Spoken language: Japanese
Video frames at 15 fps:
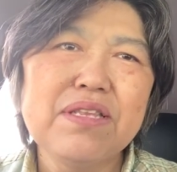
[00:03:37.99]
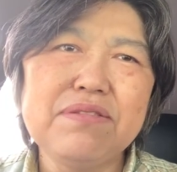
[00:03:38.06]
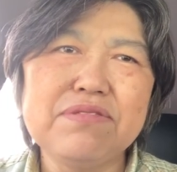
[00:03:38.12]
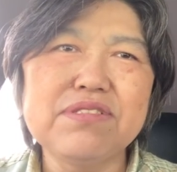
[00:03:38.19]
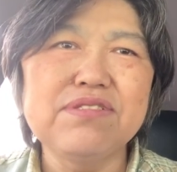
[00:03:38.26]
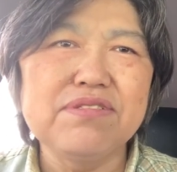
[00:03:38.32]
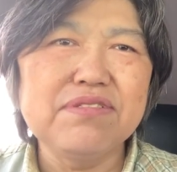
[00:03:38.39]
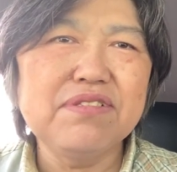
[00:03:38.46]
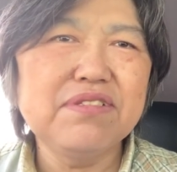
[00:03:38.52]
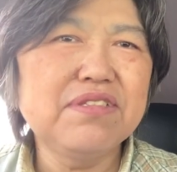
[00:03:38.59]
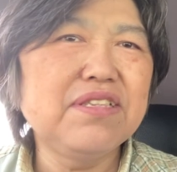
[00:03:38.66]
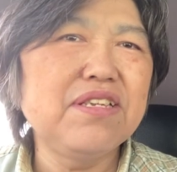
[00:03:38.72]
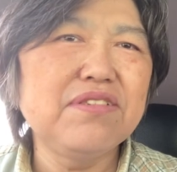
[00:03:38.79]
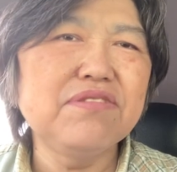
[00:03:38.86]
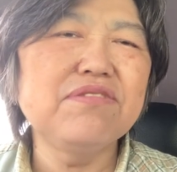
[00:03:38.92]
つく
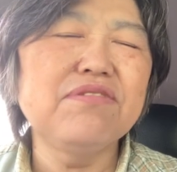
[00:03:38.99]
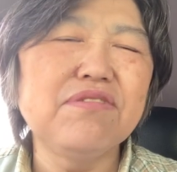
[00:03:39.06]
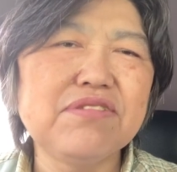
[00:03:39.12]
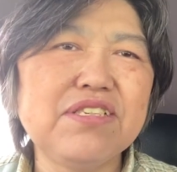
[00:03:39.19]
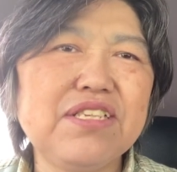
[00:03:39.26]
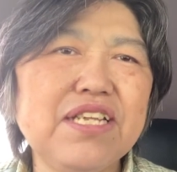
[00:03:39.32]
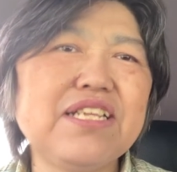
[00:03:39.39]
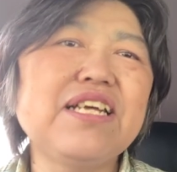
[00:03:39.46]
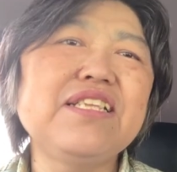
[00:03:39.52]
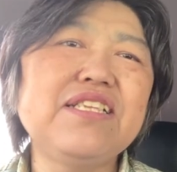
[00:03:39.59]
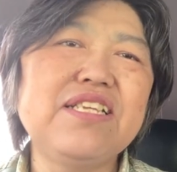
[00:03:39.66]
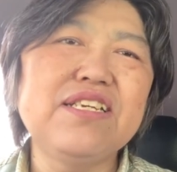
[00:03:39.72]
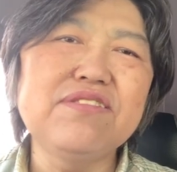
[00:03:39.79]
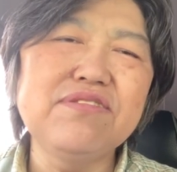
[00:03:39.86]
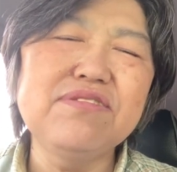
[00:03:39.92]
ように、ね、なっ
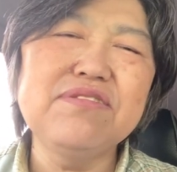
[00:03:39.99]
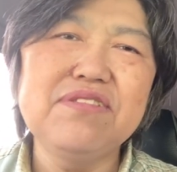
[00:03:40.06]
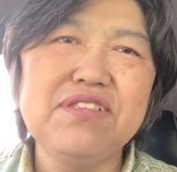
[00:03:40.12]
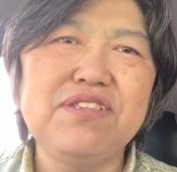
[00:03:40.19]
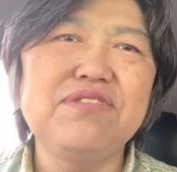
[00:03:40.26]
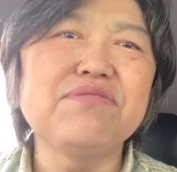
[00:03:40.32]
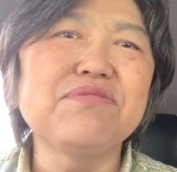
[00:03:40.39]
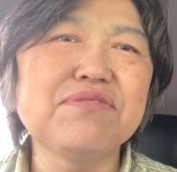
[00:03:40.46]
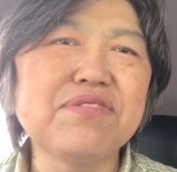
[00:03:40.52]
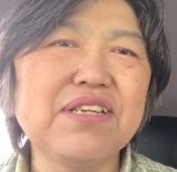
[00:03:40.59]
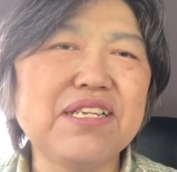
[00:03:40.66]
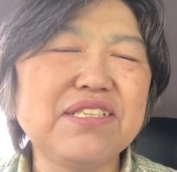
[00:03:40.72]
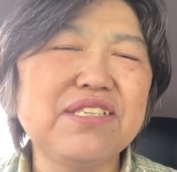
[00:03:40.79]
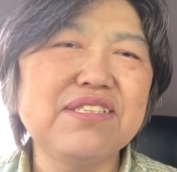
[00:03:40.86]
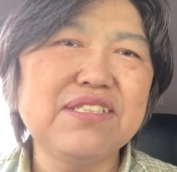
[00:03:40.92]
てくるっていうこと
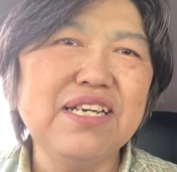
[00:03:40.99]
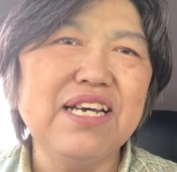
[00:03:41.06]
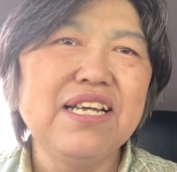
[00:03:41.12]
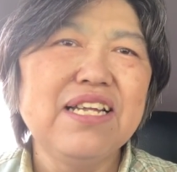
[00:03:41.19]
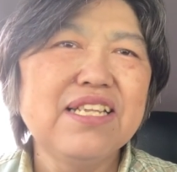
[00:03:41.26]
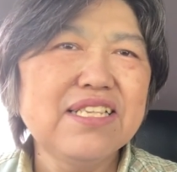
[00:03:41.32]
なんですが